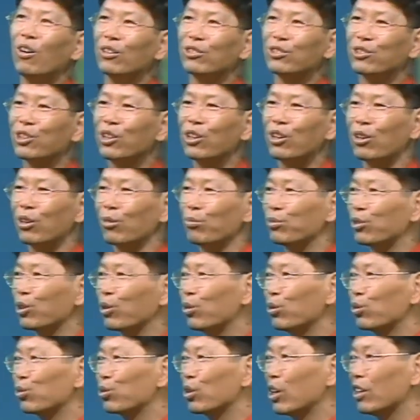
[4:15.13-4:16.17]
あ、じゃあだ
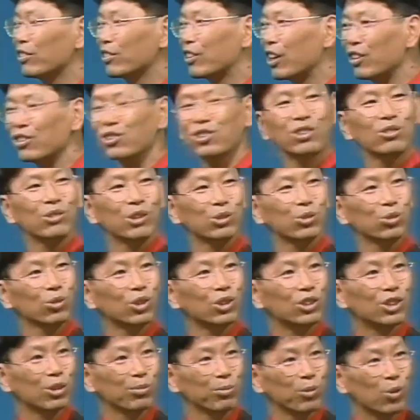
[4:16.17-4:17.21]
だ男性はど
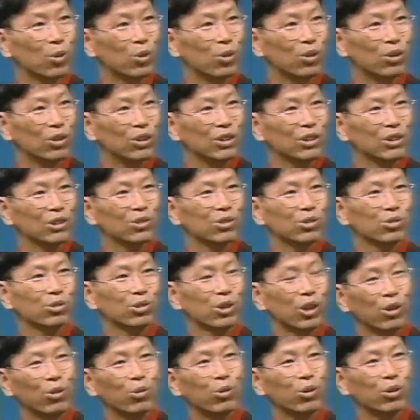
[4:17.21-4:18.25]
なたもその
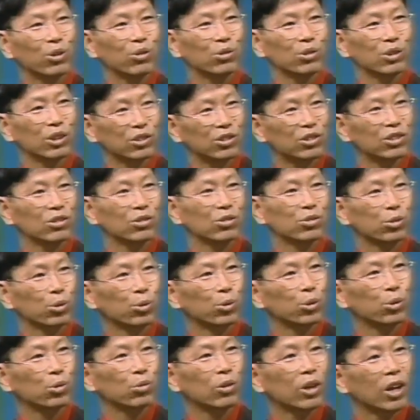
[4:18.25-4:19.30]
裏声を出せる
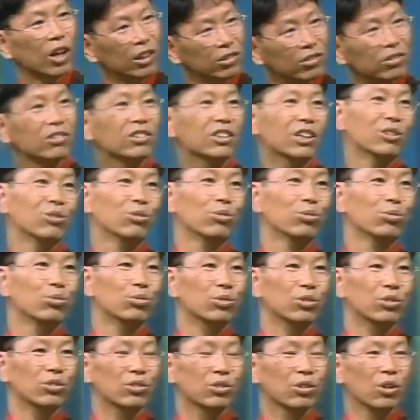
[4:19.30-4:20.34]
素養はあるんだってあり
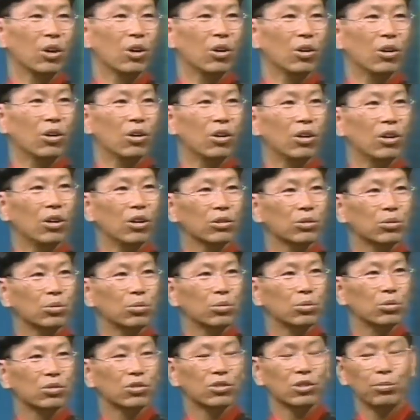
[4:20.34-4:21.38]
ますあります。ああ
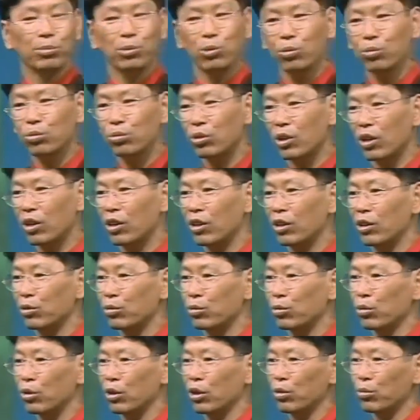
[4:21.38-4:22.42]
そうですか。うん、僕ら
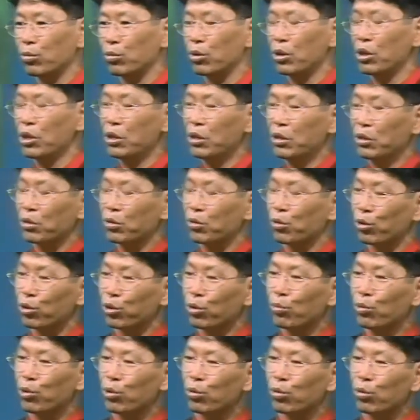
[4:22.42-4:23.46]
のあの子
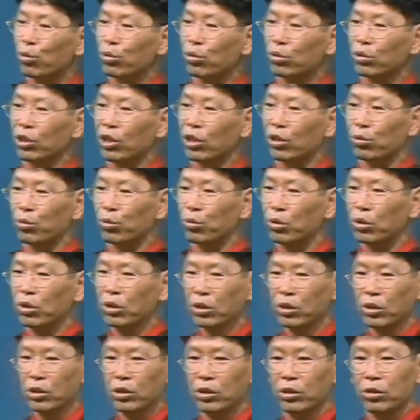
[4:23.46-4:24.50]
供の頃にあの。
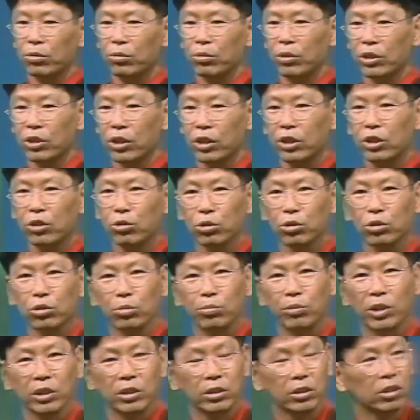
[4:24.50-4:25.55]
和田博と
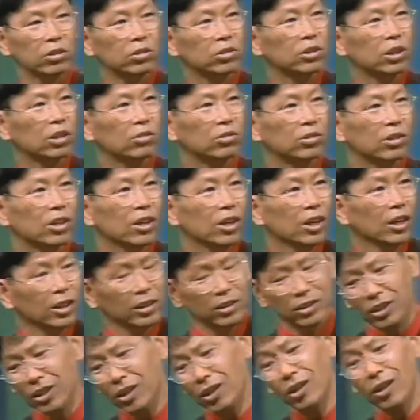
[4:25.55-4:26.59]
マヒナスターズ、はい、
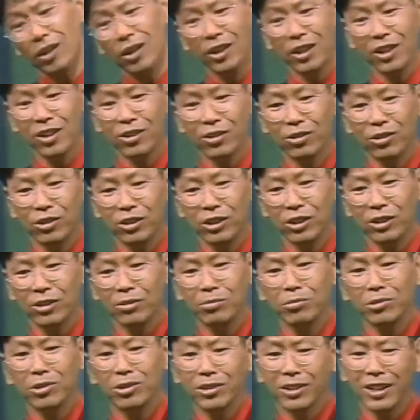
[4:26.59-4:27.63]
誰より
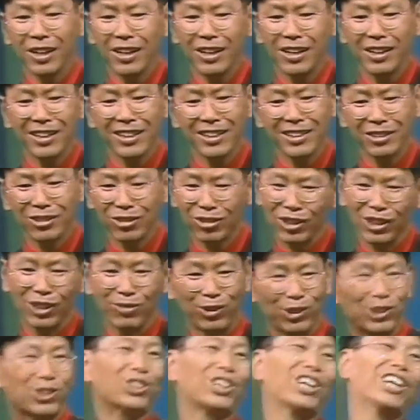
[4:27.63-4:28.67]
も誰より
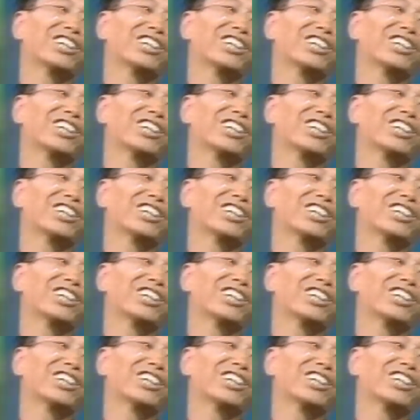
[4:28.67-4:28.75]
もとか